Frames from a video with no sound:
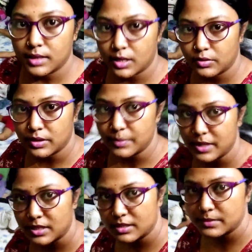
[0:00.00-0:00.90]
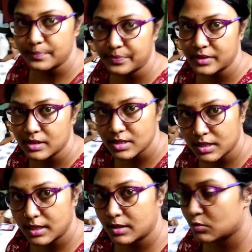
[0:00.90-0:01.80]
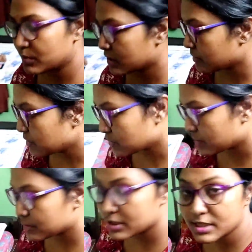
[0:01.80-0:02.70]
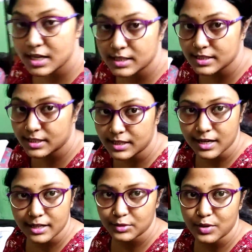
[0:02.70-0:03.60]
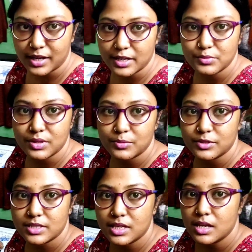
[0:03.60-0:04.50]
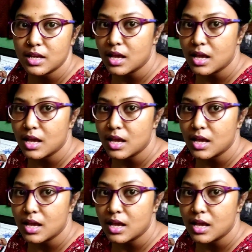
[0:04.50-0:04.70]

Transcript: দেখো এই পাশে ছেলে ঘুম থেকে আমি উঠে পড়েছি আর ছেলে তার একটু আগেই উঠে পড়েছে